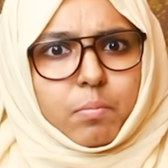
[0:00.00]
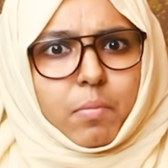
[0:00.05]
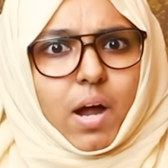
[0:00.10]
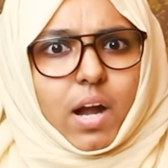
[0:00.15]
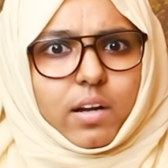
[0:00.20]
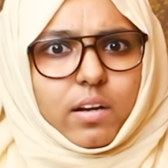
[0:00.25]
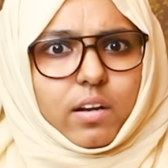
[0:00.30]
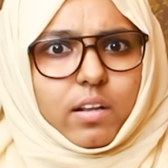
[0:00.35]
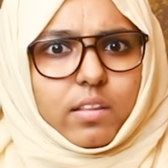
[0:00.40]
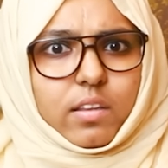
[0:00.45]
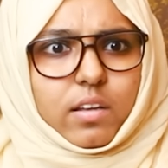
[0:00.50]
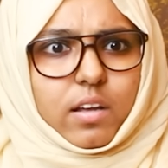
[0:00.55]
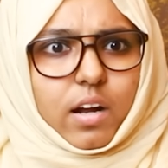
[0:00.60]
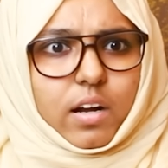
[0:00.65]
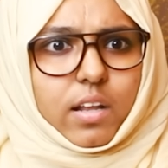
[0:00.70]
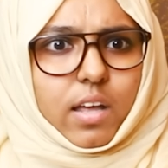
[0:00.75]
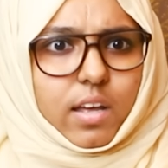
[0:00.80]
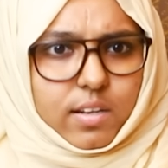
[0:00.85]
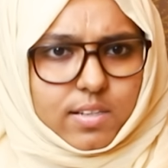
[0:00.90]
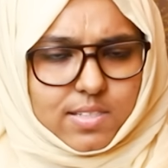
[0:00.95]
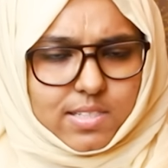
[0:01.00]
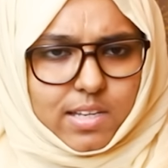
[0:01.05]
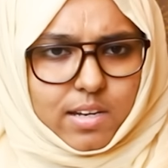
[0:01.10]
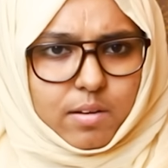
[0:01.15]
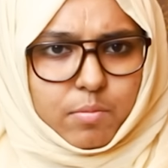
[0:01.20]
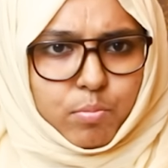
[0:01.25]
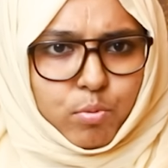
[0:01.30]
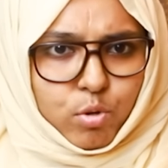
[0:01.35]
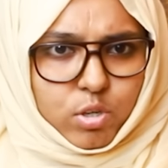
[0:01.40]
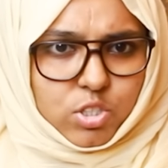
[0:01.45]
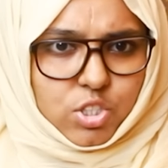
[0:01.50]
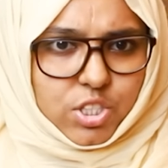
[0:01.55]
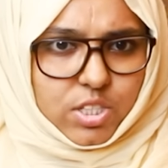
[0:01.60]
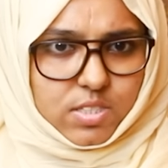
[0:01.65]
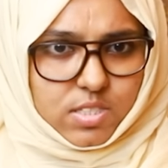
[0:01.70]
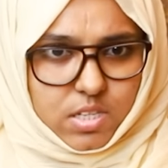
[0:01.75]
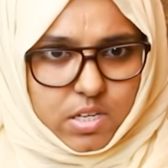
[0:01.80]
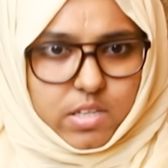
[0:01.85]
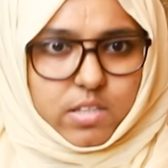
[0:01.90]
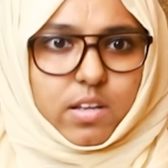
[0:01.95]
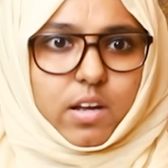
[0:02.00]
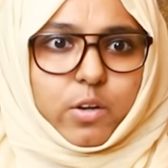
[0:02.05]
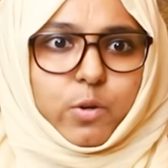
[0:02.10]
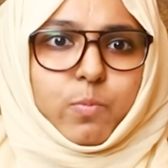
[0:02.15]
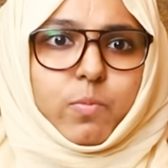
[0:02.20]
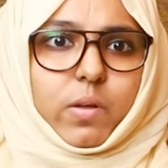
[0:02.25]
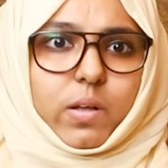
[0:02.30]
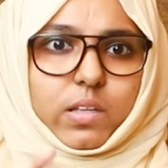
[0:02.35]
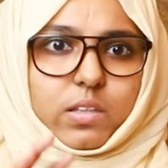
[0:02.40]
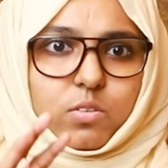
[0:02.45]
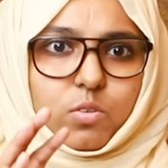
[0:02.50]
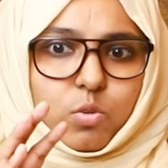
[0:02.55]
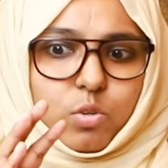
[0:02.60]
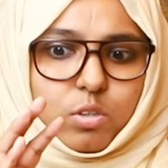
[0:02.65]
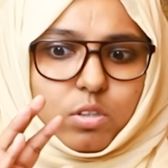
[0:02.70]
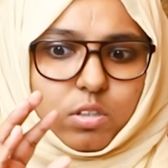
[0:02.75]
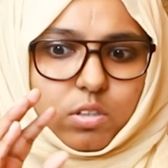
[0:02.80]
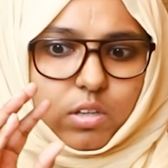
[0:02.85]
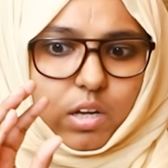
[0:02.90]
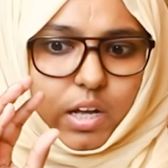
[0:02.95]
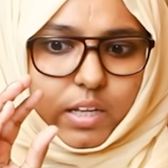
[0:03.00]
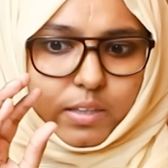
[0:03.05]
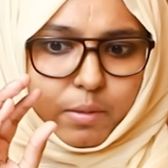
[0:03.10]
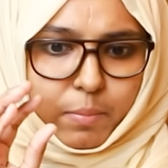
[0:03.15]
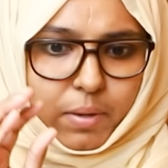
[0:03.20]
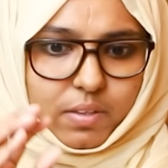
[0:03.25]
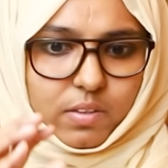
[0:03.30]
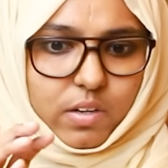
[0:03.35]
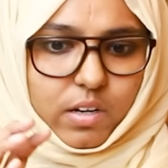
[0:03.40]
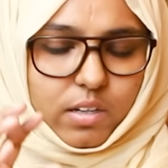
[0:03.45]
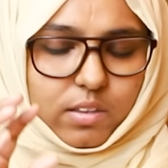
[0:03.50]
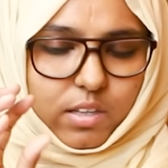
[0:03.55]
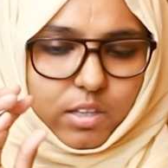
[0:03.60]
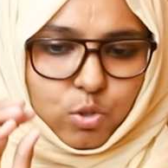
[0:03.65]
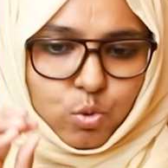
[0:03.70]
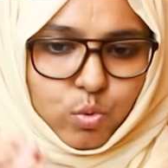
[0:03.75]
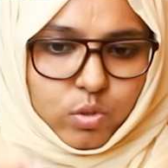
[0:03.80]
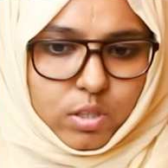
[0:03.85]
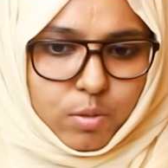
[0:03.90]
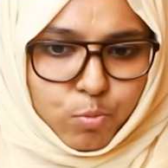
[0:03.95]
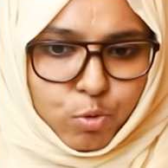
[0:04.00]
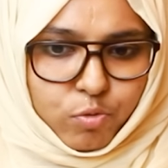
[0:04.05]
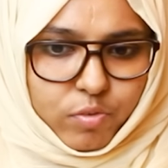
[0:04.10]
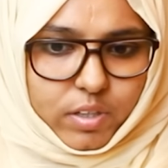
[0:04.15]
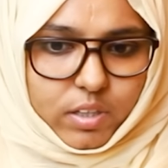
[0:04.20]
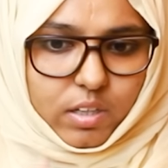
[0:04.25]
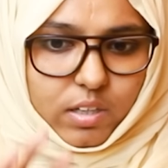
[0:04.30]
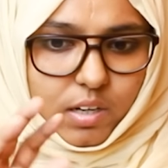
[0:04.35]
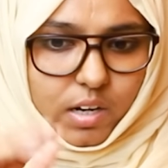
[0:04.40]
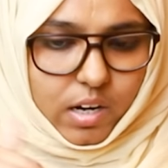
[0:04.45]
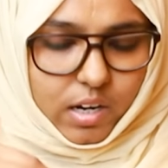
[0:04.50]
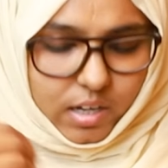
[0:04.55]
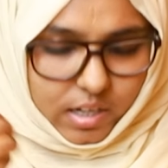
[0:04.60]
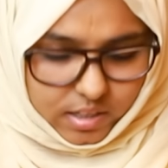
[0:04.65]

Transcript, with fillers: மாற்றத்துக்கான அரசியல் புரட்சியை செய்தாலும் அது ஒரு அந்த மாதிரியான தத்துவத்தை முன்வைத்தால்